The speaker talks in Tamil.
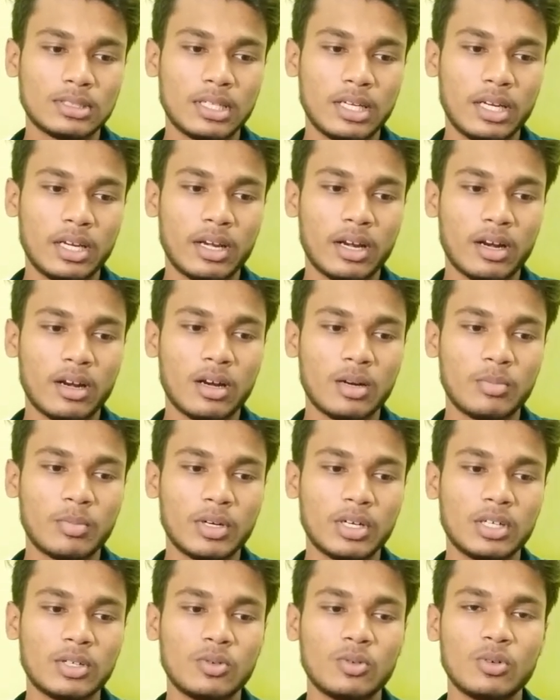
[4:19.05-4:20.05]
ஸ்க்ரீன் ரெக்கார்ட்
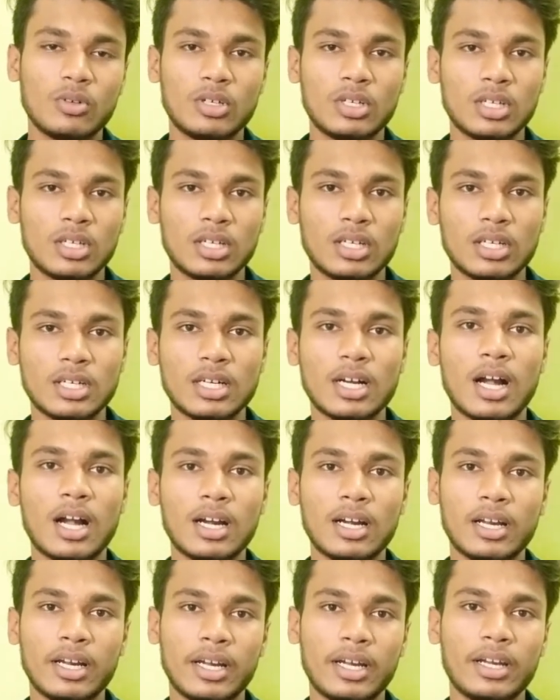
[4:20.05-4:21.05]
பண்ணிட்டு உங்களுக்கு
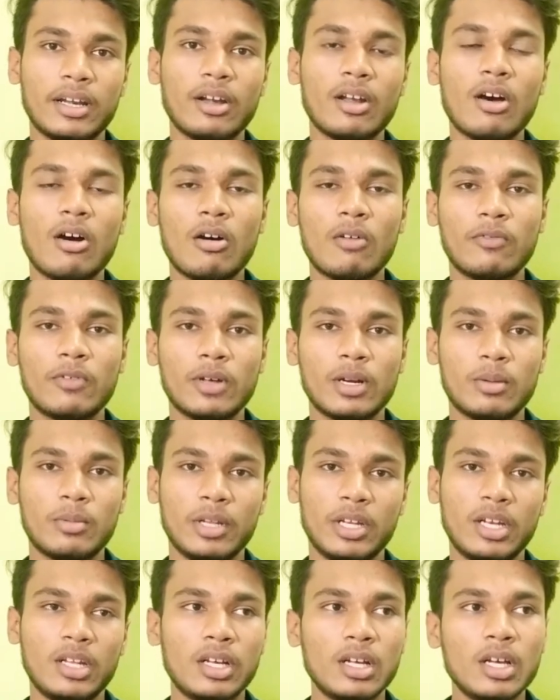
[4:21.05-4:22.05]
காட்டுற என்ன ஆஃபர்
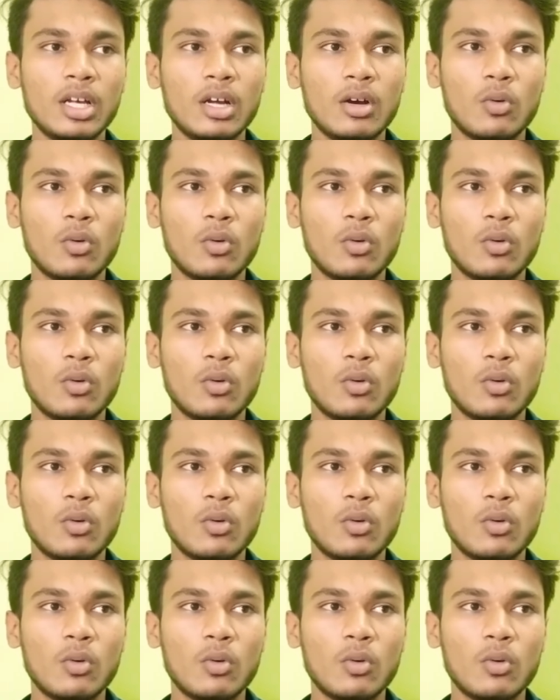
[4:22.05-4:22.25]
அப்படின்னு